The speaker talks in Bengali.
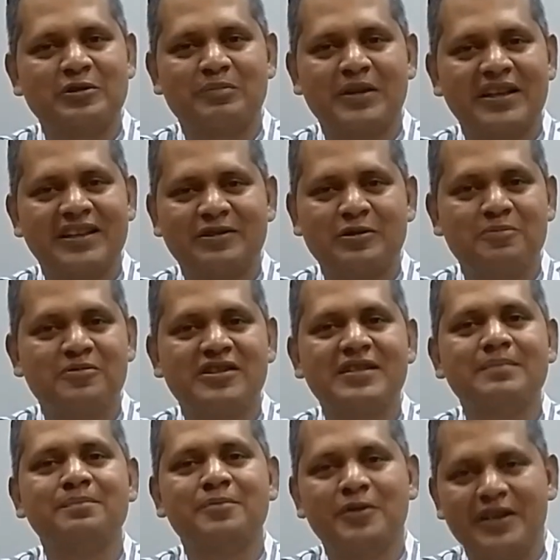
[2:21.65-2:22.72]
মানে খুব
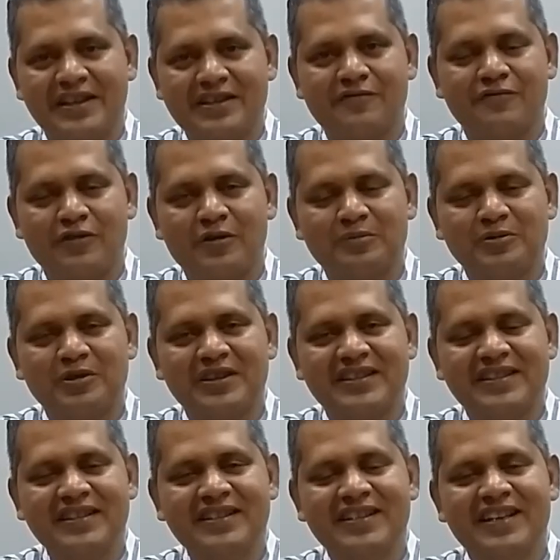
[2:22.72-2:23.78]
সিম্পল একটা ফর্ম
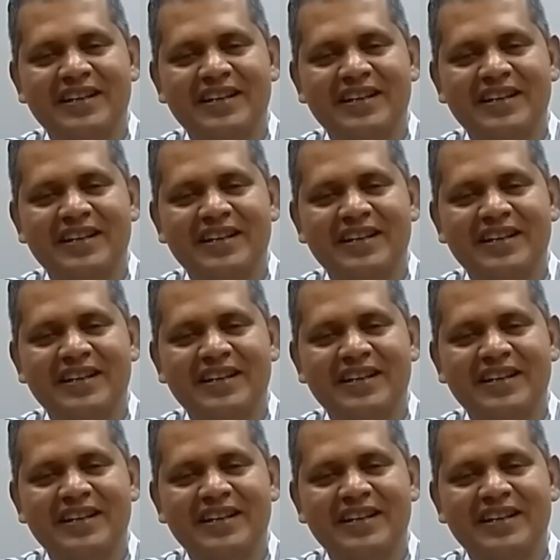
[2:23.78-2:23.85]
করেছি